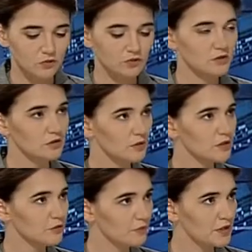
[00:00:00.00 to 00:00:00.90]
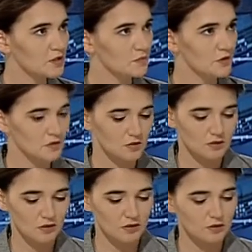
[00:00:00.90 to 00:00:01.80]
могут заниматься, в принципе, с
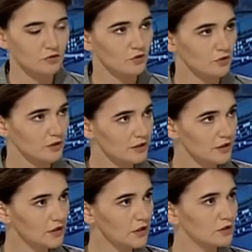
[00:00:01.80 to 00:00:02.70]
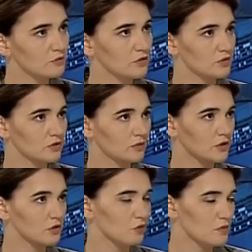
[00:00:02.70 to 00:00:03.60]
электронных книг, они могут
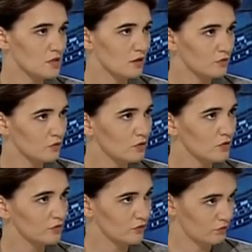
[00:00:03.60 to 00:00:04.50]
заниматься дома с компьютеров?